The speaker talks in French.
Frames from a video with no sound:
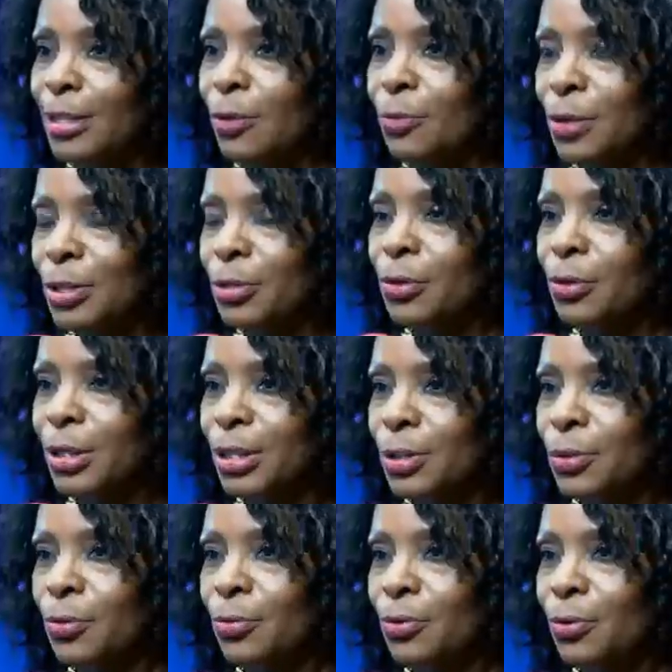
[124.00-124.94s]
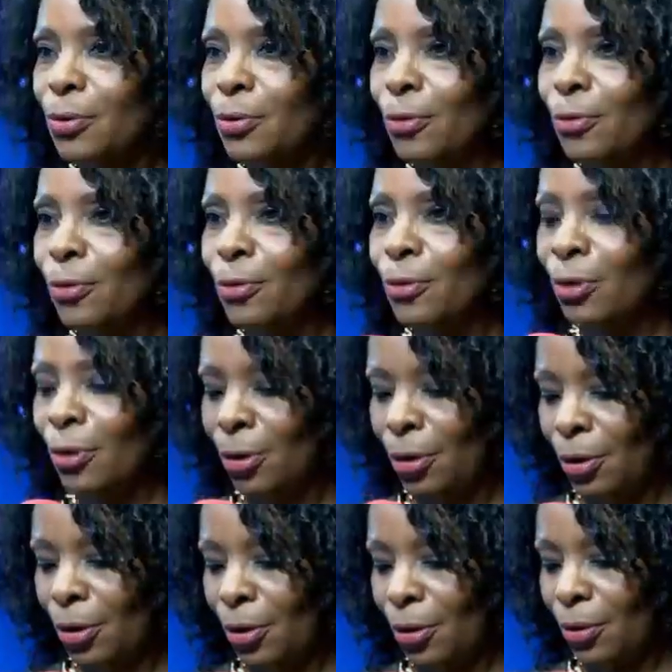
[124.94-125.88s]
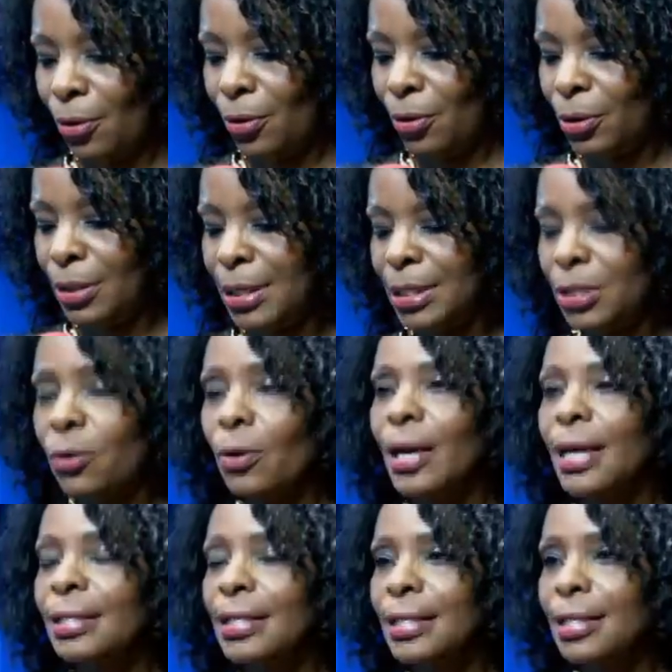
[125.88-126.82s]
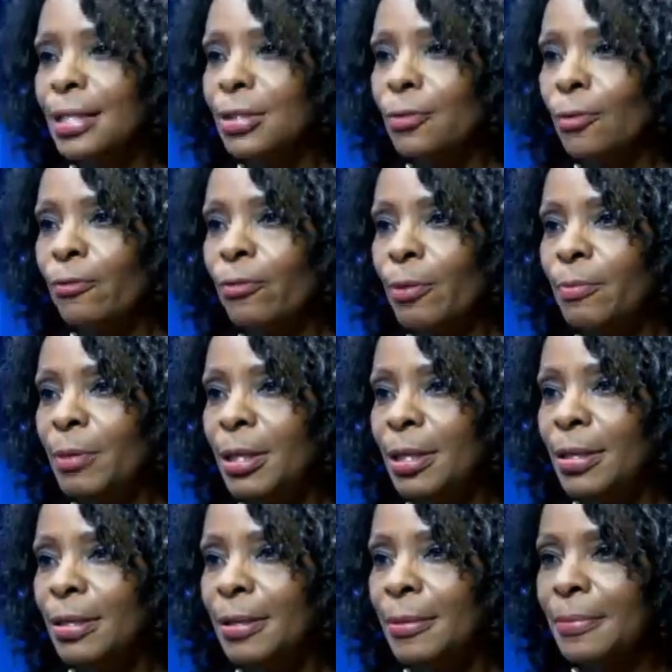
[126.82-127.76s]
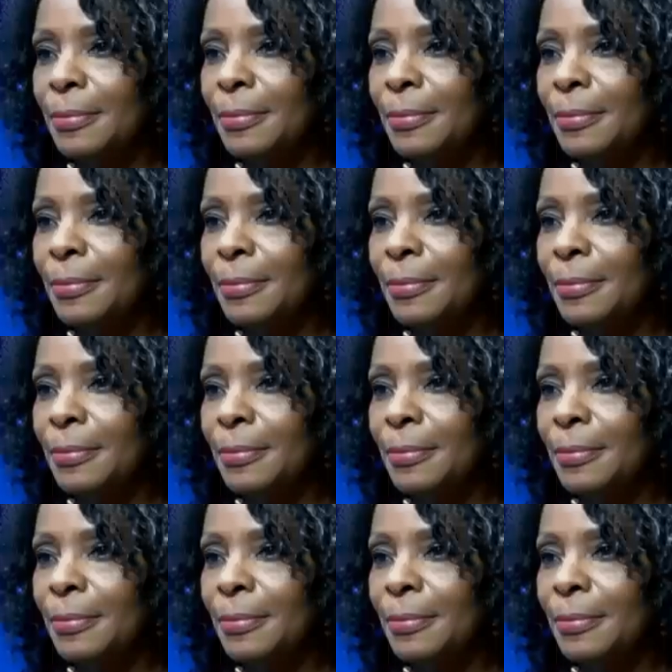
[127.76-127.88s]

c'est quoi ce réseau des organisations féminines